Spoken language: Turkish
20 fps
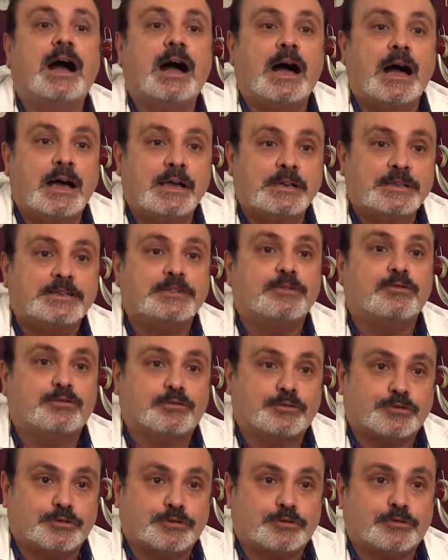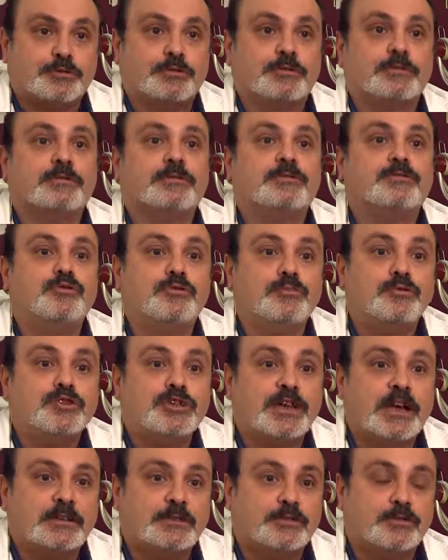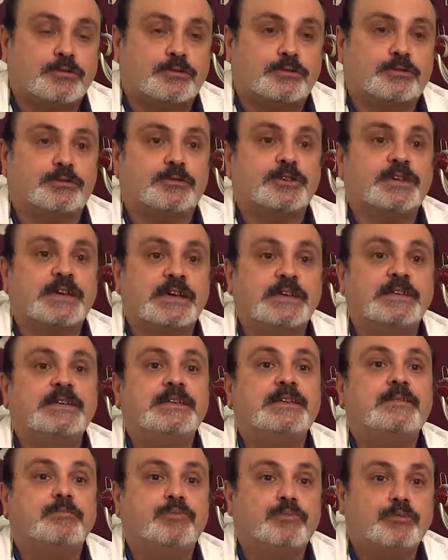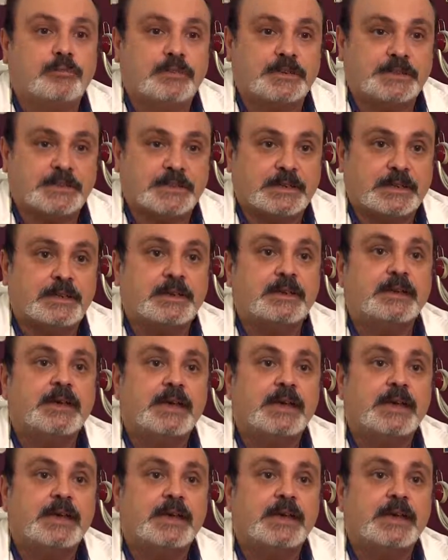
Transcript: ağız dokusunun, yumuşak dokunun kendini bulması